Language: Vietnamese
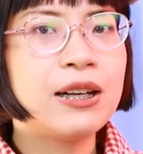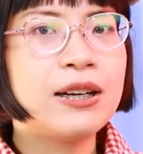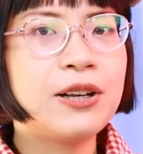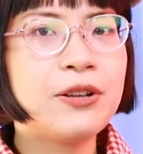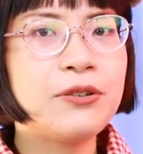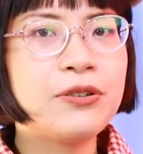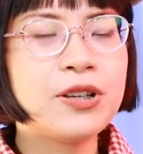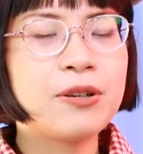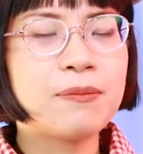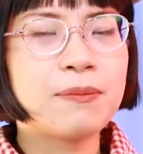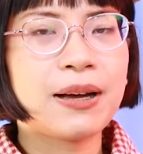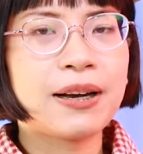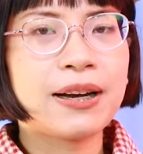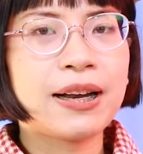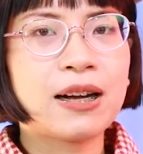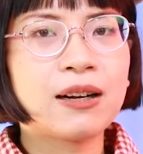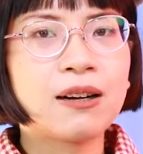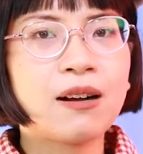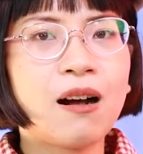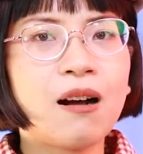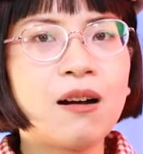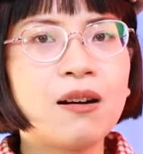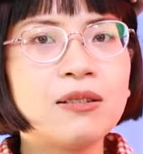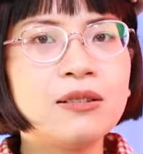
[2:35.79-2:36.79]
nếu như mà đã
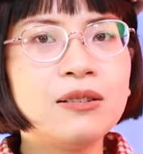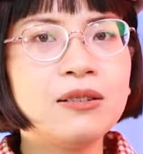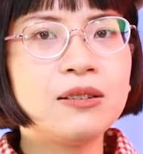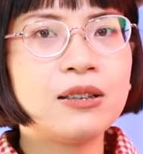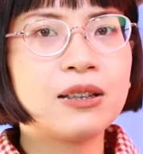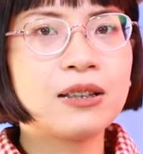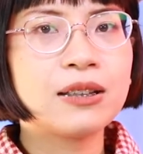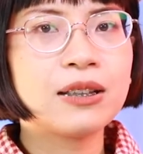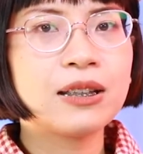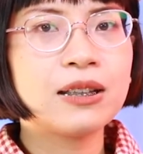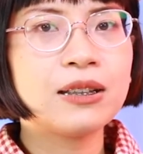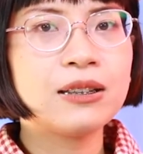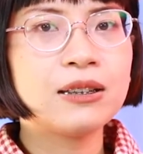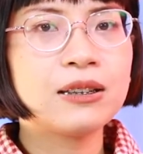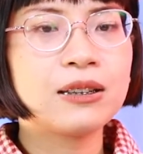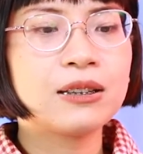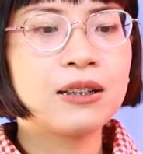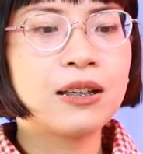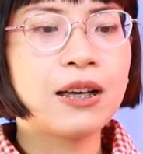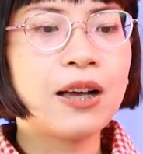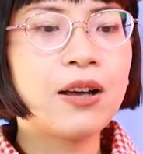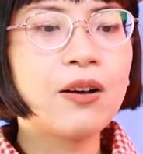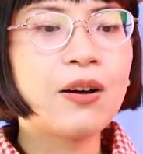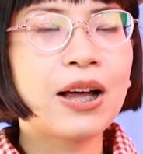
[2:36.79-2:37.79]
có những cái
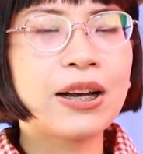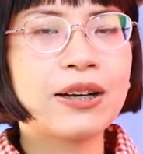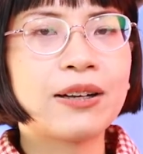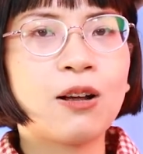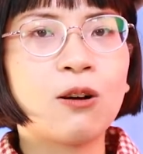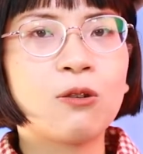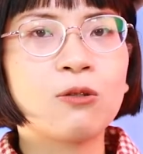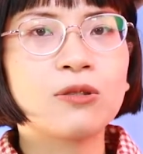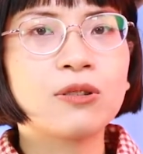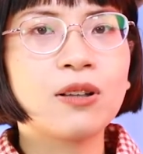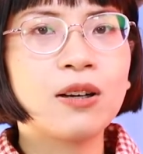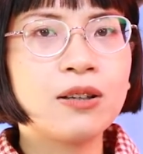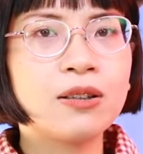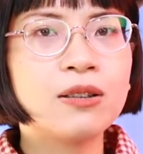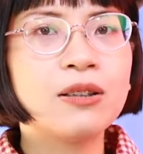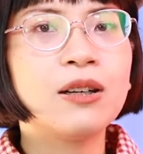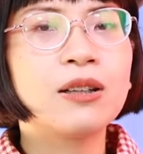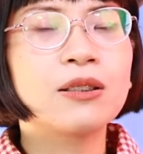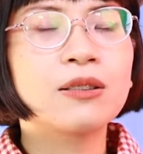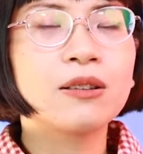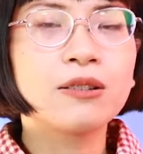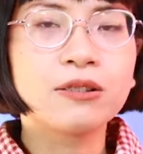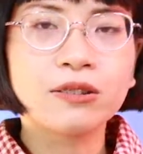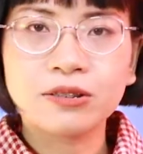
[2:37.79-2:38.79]
kế hoạch đầu tư
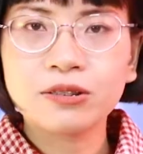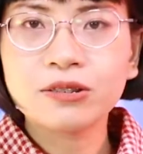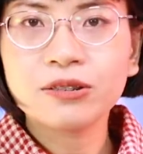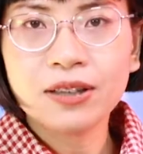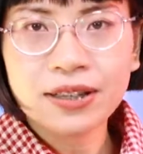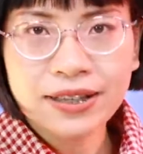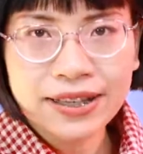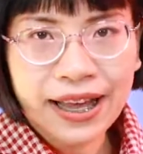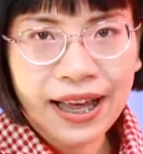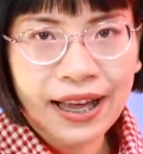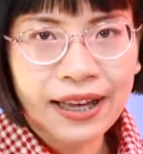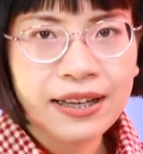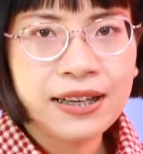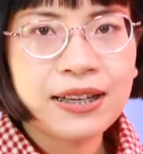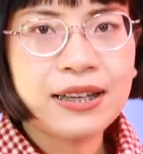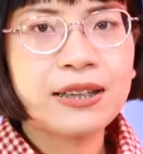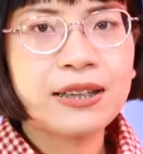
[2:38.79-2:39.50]
từ trước đó nha